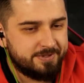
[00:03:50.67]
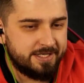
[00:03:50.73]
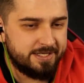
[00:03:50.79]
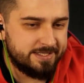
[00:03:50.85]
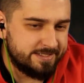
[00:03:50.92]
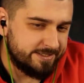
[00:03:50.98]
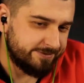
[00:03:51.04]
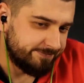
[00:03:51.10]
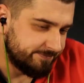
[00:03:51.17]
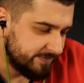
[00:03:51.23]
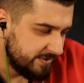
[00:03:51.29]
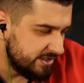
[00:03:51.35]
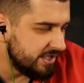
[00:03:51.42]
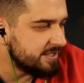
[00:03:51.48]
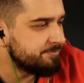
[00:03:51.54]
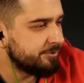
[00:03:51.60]
в КС?
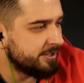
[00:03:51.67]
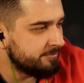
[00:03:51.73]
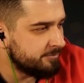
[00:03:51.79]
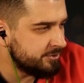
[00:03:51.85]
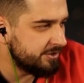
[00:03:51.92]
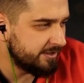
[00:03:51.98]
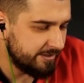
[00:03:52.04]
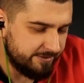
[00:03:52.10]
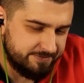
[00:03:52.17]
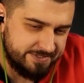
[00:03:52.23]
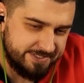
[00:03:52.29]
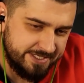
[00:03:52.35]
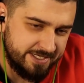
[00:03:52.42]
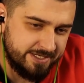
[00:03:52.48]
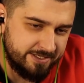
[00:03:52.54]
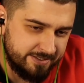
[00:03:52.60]
Сейчас, потому что
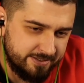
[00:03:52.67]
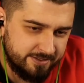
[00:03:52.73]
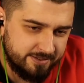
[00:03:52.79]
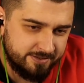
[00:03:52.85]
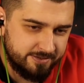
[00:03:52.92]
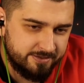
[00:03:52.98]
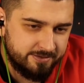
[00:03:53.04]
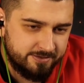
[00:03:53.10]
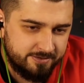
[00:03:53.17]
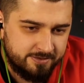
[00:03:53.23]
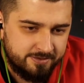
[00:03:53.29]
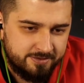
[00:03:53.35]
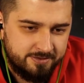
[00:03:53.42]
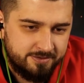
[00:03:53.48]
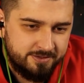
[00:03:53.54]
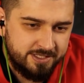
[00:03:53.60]
все
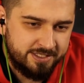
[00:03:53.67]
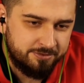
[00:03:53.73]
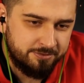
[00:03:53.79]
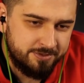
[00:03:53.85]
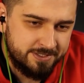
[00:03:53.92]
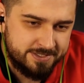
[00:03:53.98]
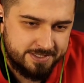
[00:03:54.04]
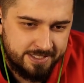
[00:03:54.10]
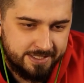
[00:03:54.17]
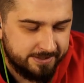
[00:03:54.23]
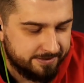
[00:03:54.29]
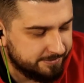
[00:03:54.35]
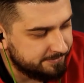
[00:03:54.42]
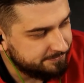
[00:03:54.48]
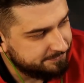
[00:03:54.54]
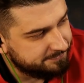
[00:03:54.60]
э, никто не
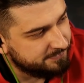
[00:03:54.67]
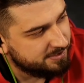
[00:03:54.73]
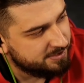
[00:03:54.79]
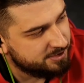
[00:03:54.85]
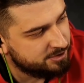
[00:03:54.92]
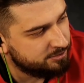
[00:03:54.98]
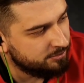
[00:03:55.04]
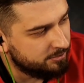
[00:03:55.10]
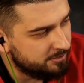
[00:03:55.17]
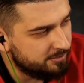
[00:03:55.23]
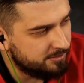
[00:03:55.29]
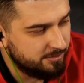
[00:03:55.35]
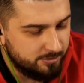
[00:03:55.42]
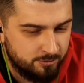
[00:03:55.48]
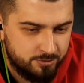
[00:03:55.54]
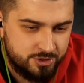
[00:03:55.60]
знает.
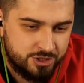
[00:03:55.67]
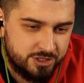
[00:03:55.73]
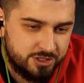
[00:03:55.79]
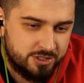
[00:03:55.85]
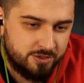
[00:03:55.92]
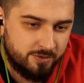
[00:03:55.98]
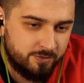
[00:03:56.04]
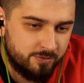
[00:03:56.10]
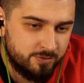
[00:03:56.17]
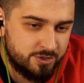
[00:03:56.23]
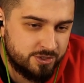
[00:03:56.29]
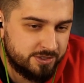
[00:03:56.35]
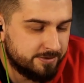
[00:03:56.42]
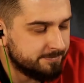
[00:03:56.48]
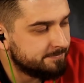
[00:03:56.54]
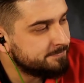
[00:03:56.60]
Что Это лучше, что под...
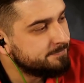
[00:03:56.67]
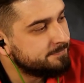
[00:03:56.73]
хуже.